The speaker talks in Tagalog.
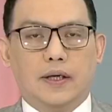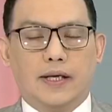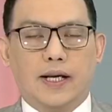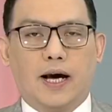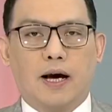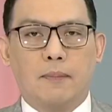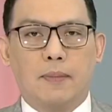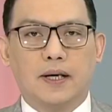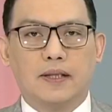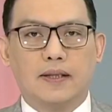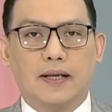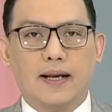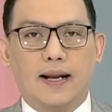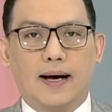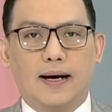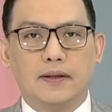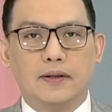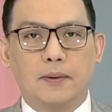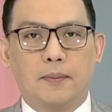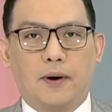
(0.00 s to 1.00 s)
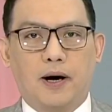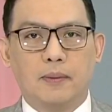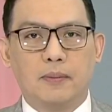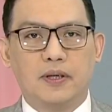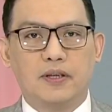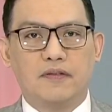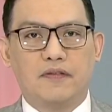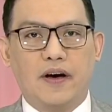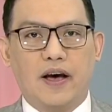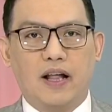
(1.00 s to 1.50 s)
Nakapagtala ang
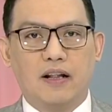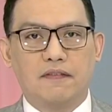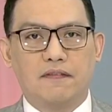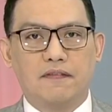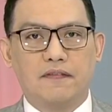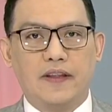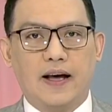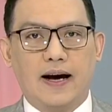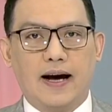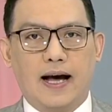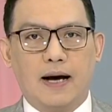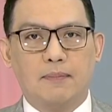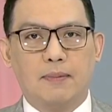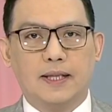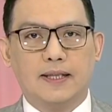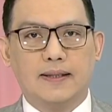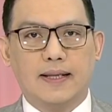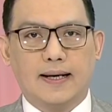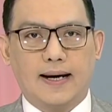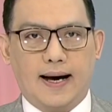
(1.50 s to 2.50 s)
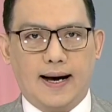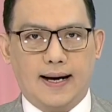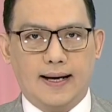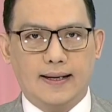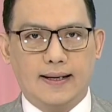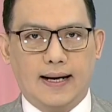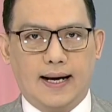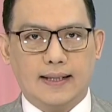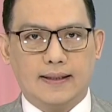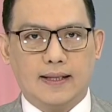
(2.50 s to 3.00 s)
Department of Health ng
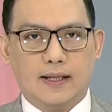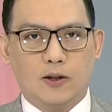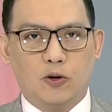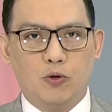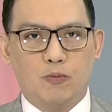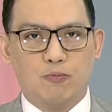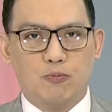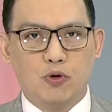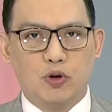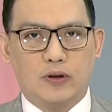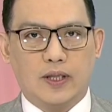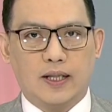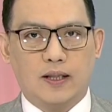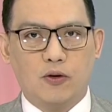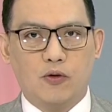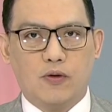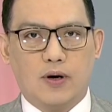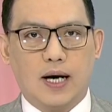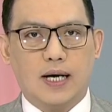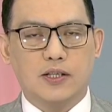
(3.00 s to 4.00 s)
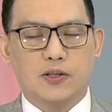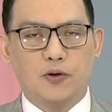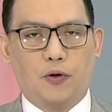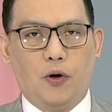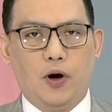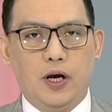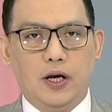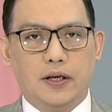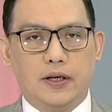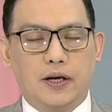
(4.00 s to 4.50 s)
433
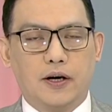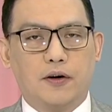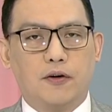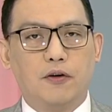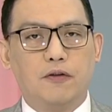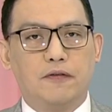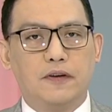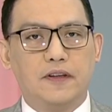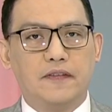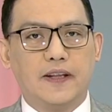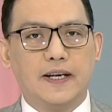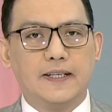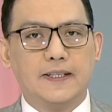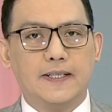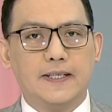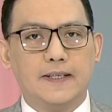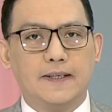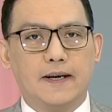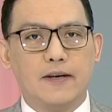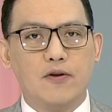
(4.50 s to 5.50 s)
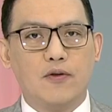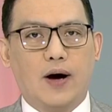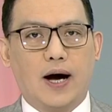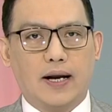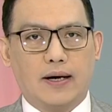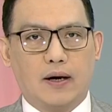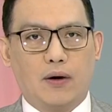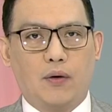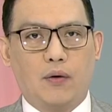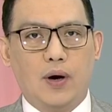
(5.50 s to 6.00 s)
kaso ng COVID-19
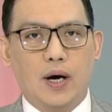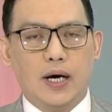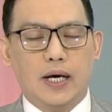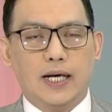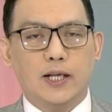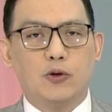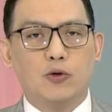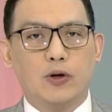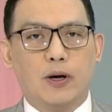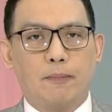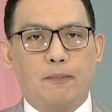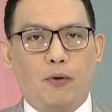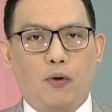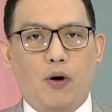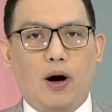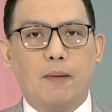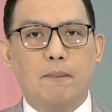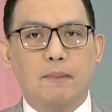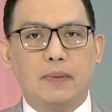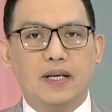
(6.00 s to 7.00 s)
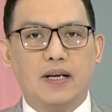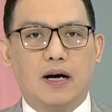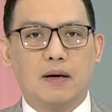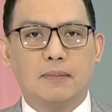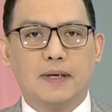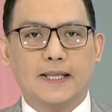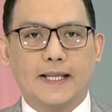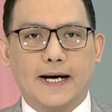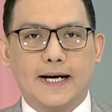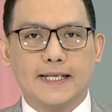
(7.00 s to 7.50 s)
ngayong araw. Ito na po ang
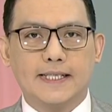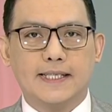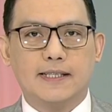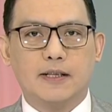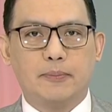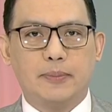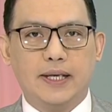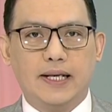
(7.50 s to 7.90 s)
pinakamataas na